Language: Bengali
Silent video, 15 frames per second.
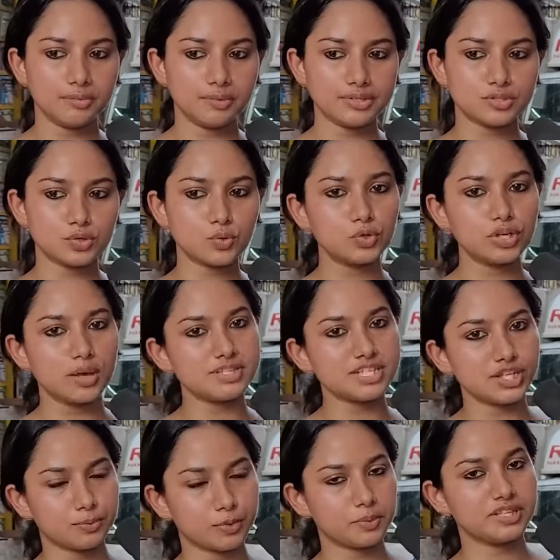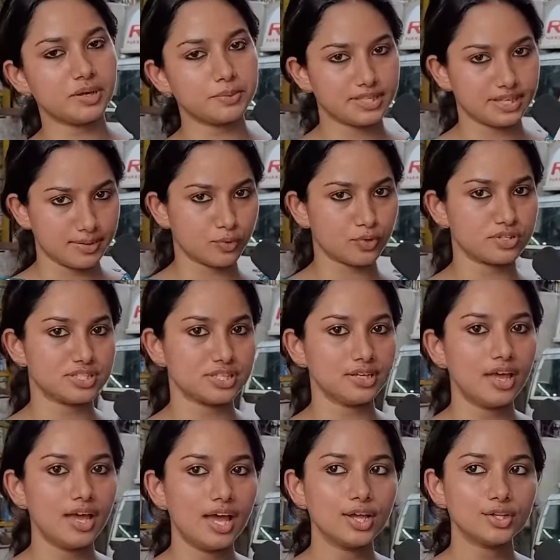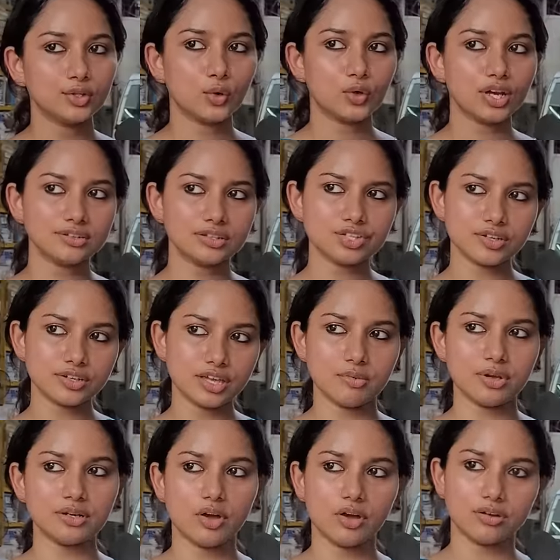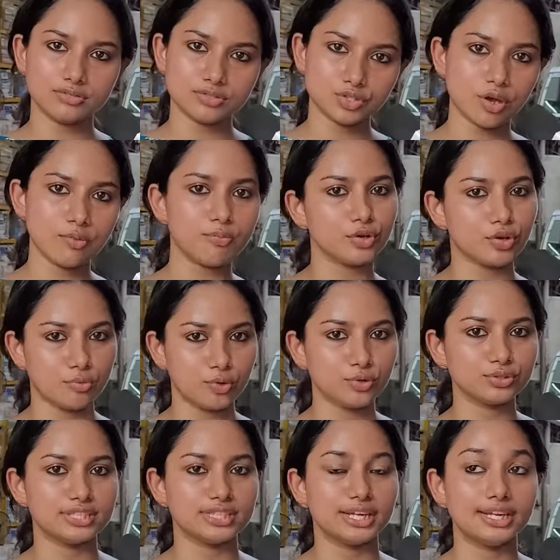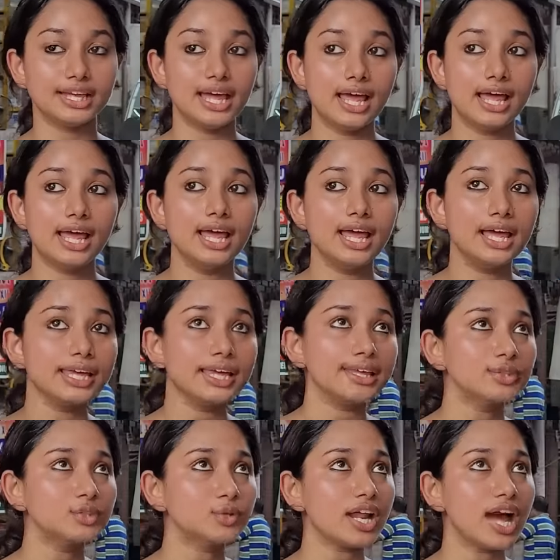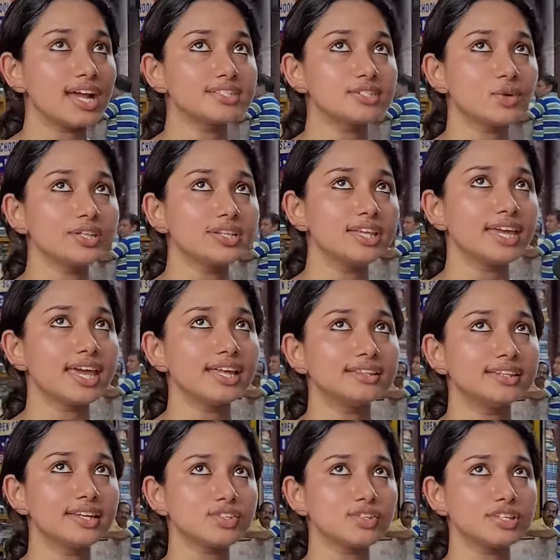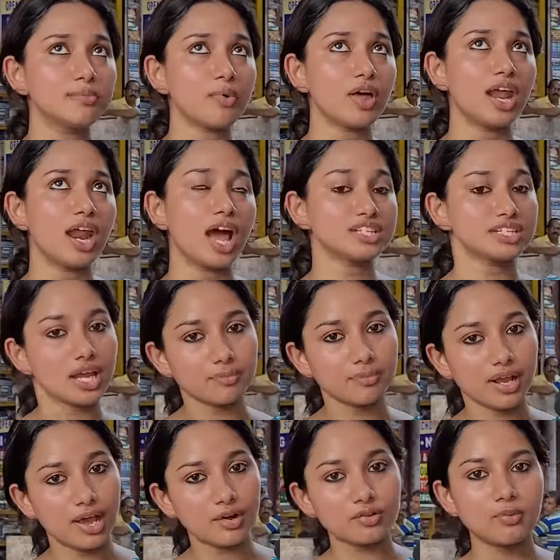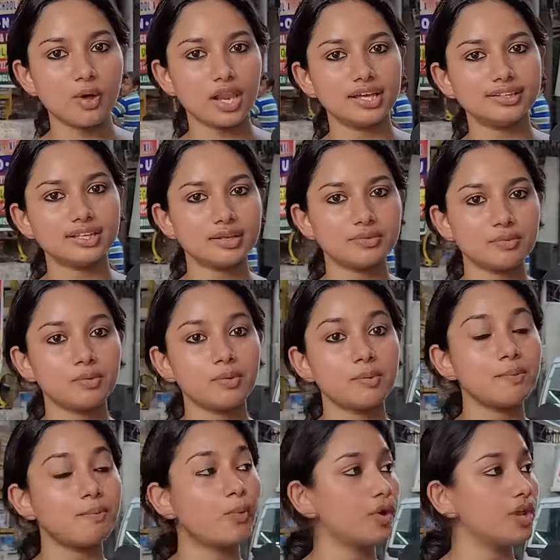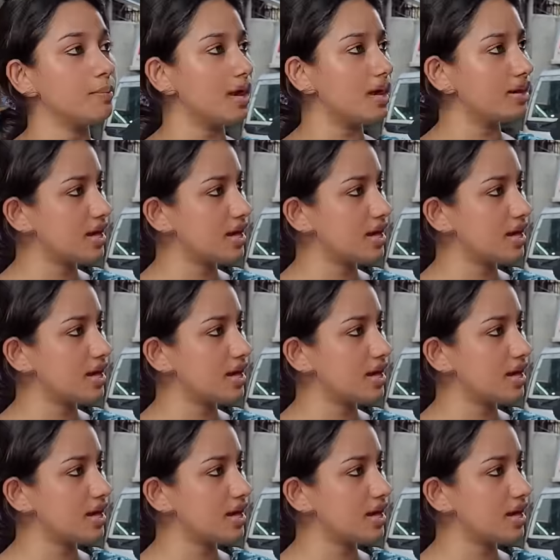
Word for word: মানে স্কুল আমি যাদবপুর বিদ্যাপীঠ থেকে পড়েছি তো কলকাতার সঙ্গে আমার সম্পর্ক বহুদিনের কিন্তু রাজনৈতিক ক্ষেত্রে যদি বলা আসার কারণ বলা হয় তাহলে আমি বলবো আমার পরিবার